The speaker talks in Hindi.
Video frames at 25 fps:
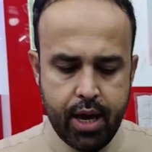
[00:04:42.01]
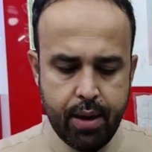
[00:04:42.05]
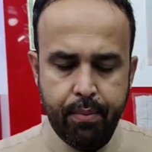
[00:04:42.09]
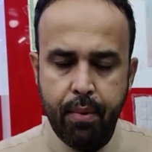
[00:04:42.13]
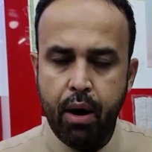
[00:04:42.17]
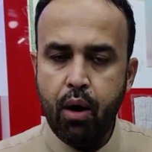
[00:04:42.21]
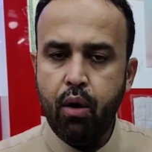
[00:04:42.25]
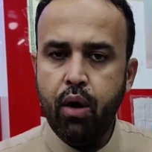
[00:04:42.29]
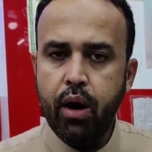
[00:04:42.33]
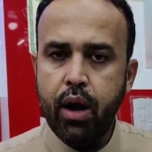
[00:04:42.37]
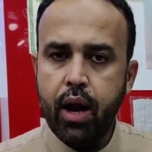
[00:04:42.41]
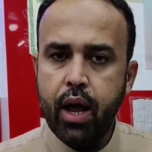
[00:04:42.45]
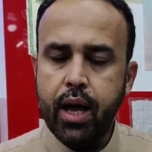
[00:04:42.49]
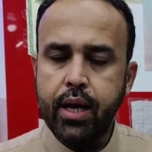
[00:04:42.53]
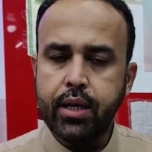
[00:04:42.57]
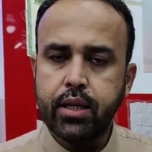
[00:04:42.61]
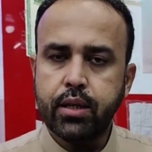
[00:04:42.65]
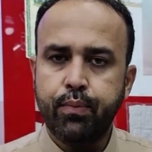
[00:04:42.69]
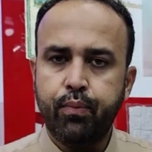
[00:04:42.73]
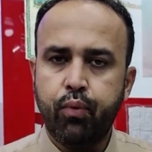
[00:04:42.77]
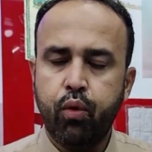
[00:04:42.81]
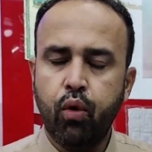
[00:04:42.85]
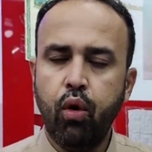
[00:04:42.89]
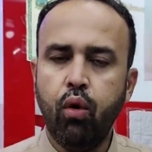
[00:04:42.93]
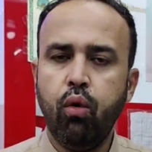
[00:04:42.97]
ए बावन
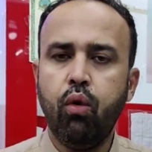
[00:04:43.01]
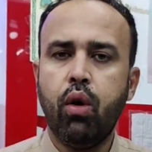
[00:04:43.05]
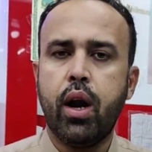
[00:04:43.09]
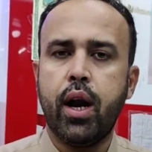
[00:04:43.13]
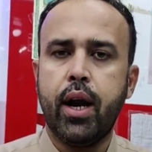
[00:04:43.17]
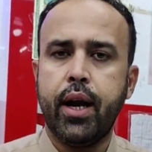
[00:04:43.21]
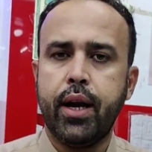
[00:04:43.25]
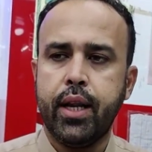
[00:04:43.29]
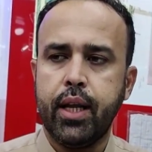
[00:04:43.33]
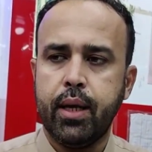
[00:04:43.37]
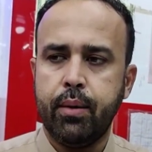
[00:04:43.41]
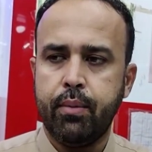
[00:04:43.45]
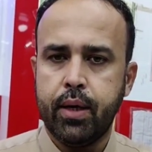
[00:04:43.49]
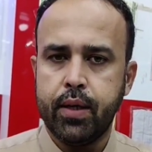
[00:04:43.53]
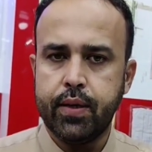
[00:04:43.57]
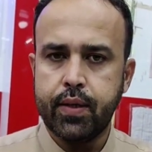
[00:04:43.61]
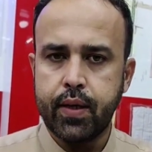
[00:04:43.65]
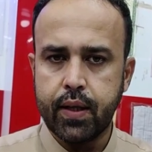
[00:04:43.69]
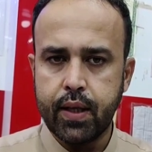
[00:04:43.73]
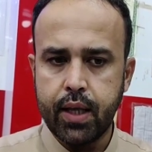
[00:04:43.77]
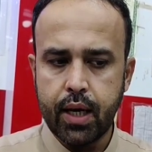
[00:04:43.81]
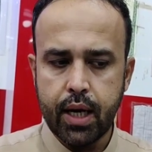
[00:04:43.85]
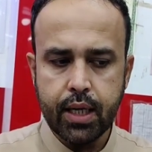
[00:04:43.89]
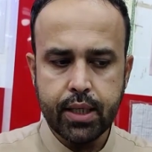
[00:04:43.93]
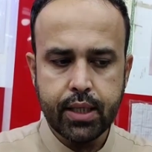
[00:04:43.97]
एस फुल वारंटी में
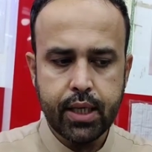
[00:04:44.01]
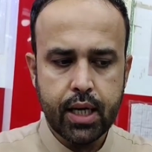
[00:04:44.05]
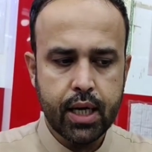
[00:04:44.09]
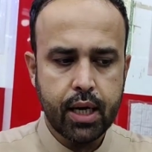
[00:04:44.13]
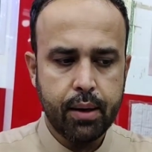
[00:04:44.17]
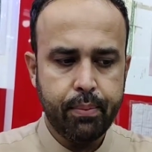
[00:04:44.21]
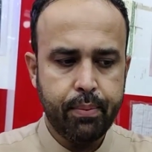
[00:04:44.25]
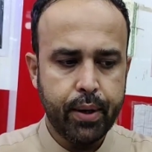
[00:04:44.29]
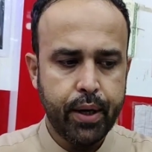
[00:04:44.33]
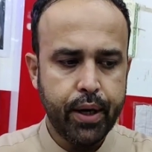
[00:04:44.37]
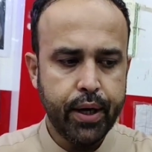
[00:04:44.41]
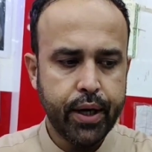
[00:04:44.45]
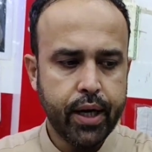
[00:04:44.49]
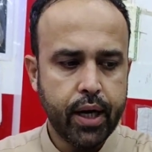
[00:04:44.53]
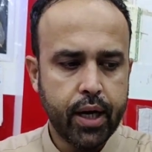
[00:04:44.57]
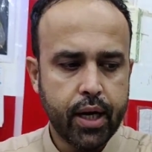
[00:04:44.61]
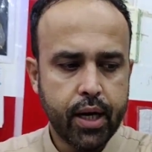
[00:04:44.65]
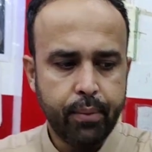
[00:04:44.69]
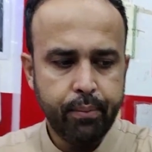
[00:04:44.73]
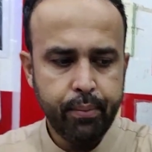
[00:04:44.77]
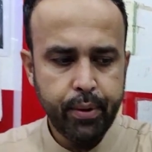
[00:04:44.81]
सत्तर हज़ार का पड़ेगा